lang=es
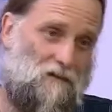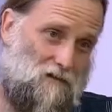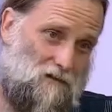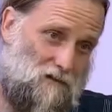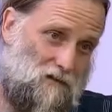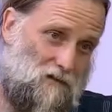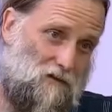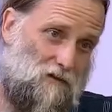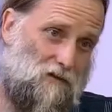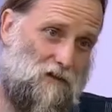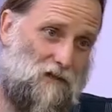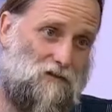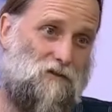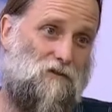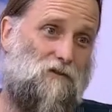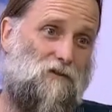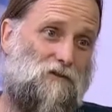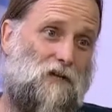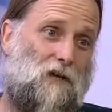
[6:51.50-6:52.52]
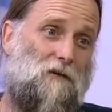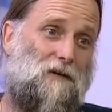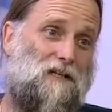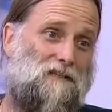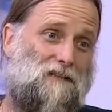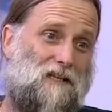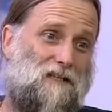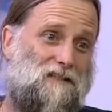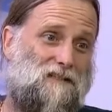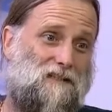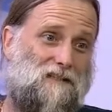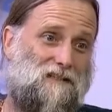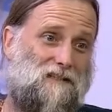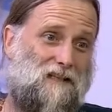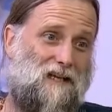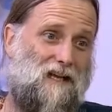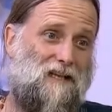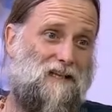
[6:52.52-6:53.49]
lo que son los saberes
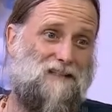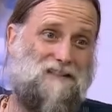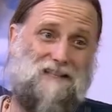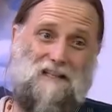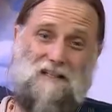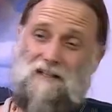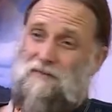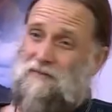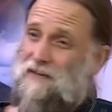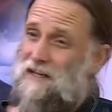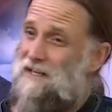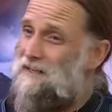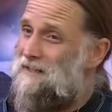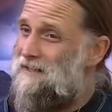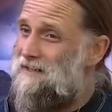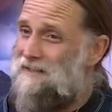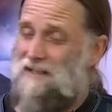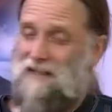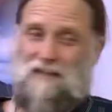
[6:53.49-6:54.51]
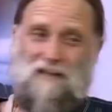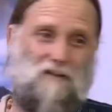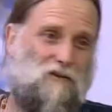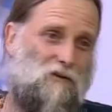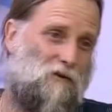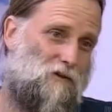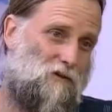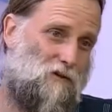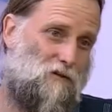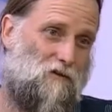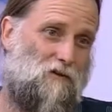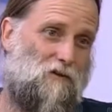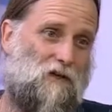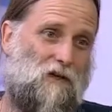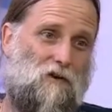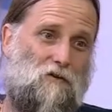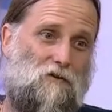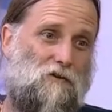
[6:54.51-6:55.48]
ancestrales de diferentes territorios, ¿no?
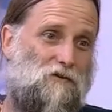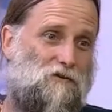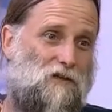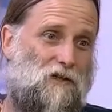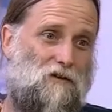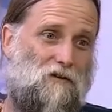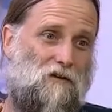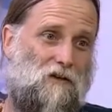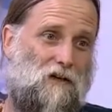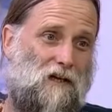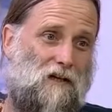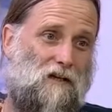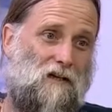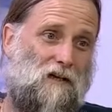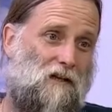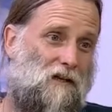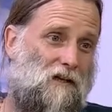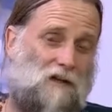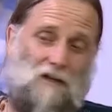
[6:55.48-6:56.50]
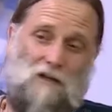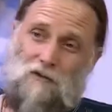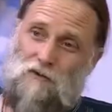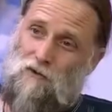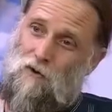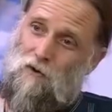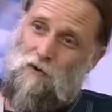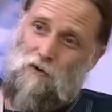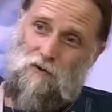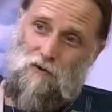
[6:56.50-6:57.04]
Reconociendo que todos los